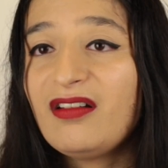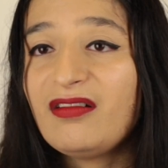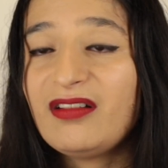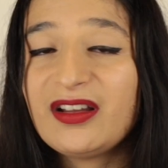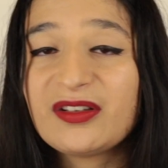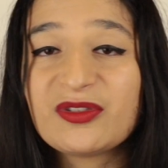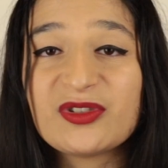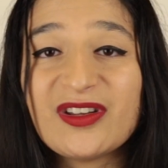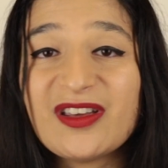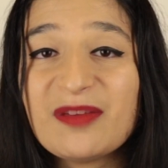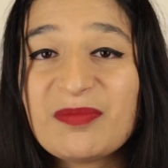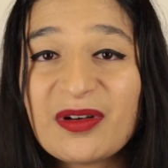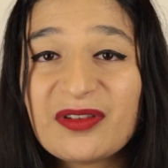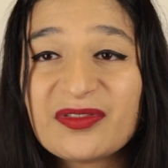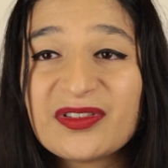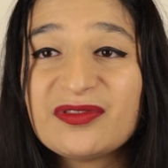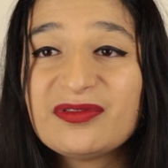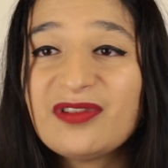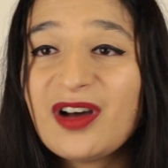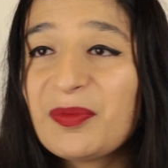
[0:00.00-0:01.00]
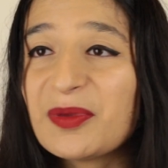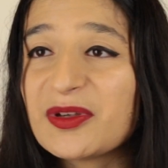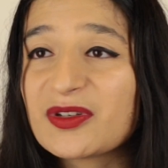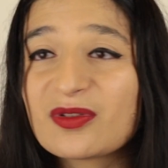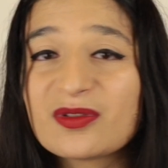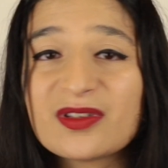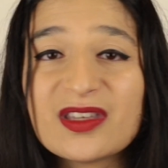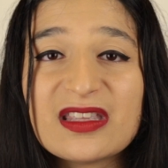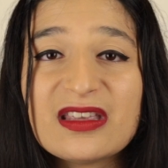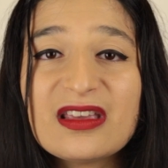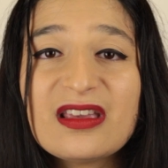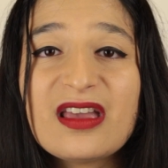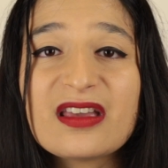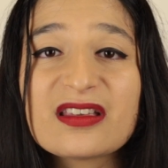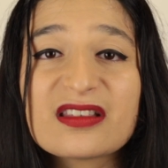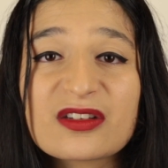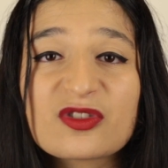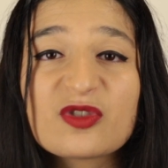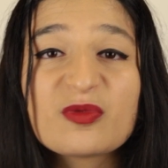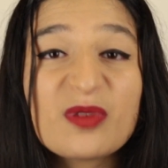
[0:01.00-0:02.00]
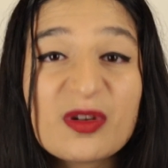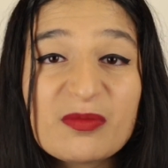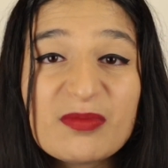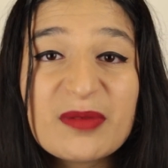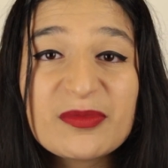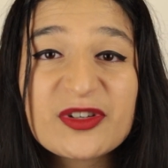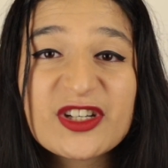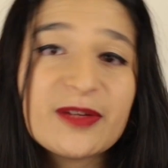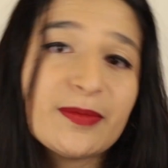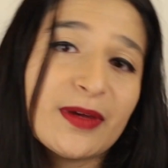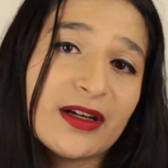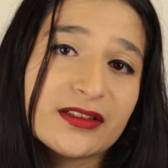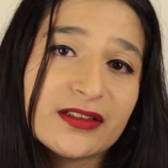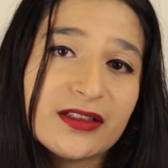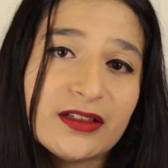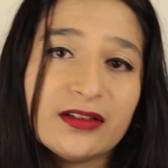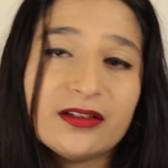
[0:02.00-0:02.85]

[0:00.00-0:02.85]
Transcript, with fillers: voilà que j'avais pas envie de voir parce que c'était exactement le même schéma.